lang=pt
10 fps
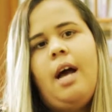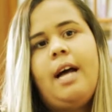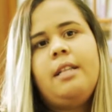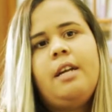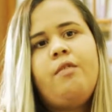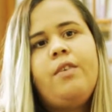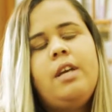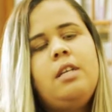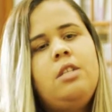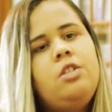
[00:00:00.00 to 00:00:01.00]

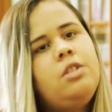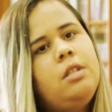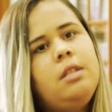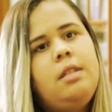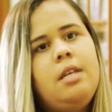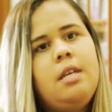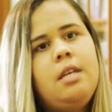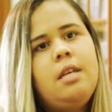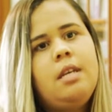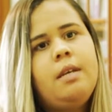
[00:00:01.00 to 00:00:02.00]
através
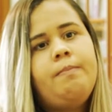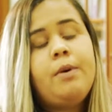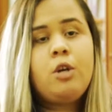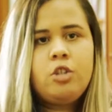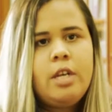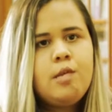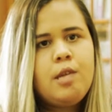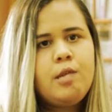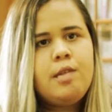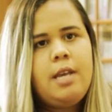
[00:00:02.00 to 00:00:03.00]
de projetos
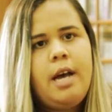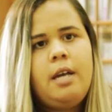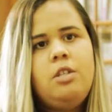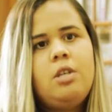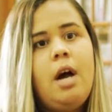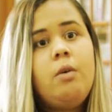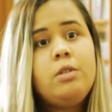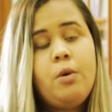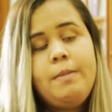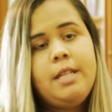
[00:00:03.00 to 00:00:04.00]
sociais,
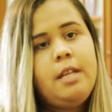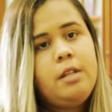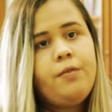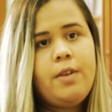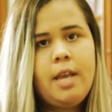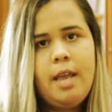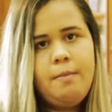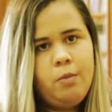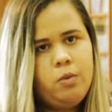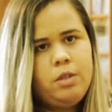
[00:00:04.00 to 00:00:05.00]
onde eu me identifiquei
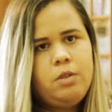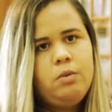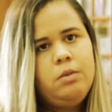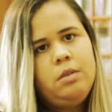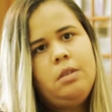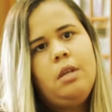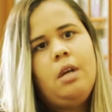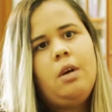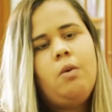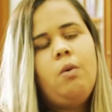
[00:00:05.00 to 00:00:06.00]
muito
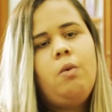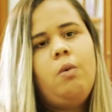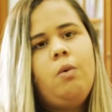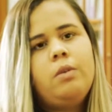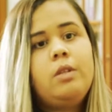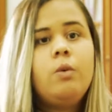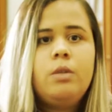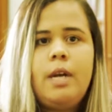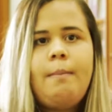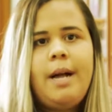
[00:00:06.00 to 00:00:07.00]
com o
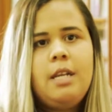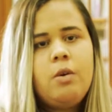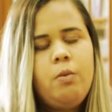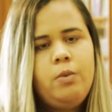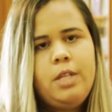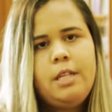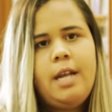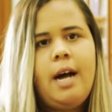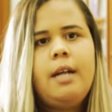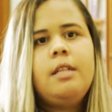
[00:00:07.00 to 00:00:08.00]
trabalho em
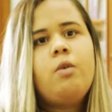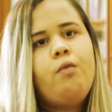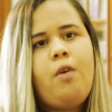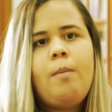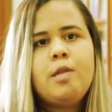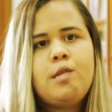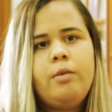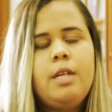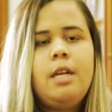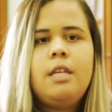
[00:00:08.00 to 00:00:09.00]
comunidade, com
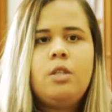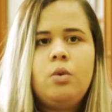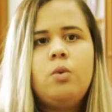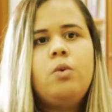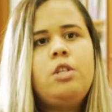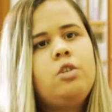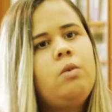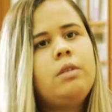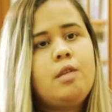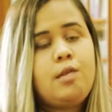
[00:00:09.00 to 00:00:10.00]
formação de leitores,
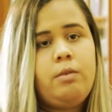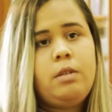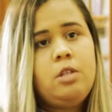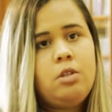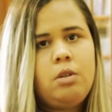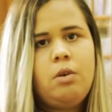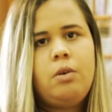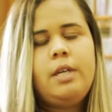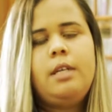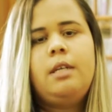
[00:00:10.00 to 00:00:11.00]
contação de
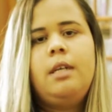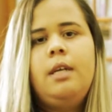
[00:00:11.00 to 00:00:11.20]
história.